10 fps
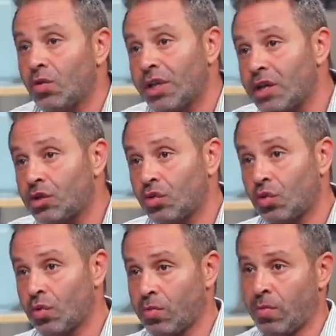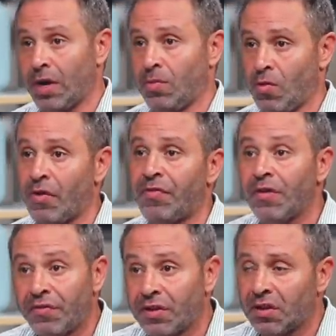وداسوا
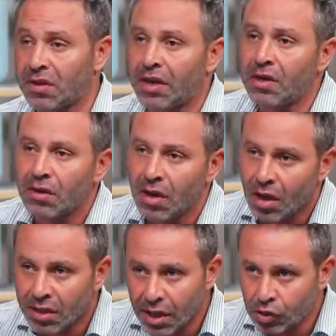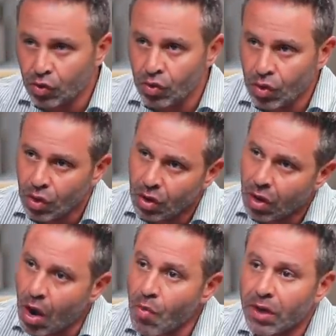واقفين فت التانيين داسوا
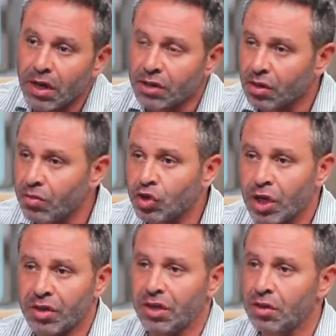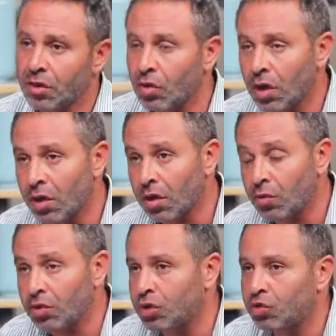اول ما جه الاكسترا مش قادرين آه،
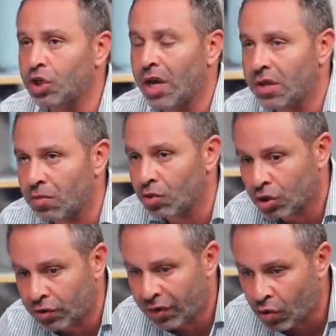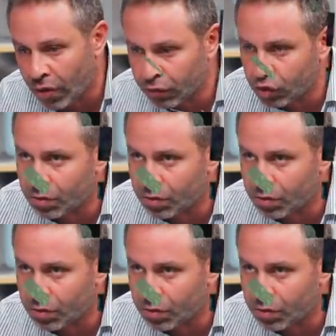مودريتش مش قادر مودريتش في كوره في نص